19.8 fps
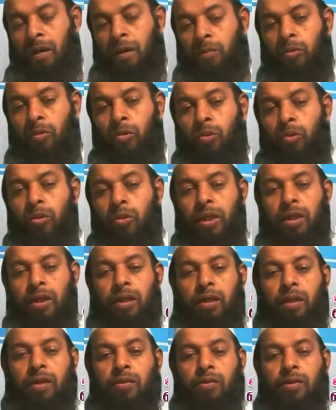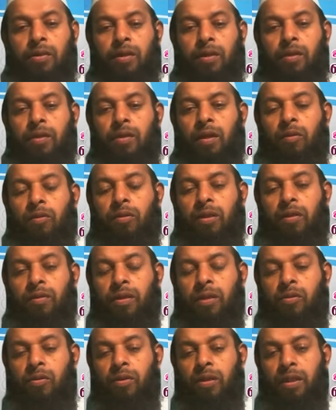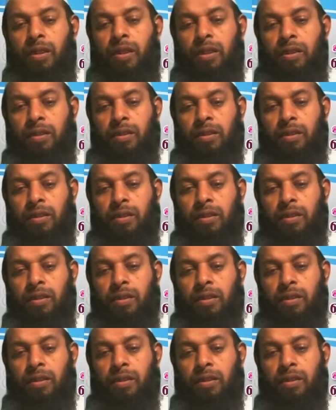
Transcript: அபு ஹுரைரா ரதி அல்லாஹன் அவர்களுடைய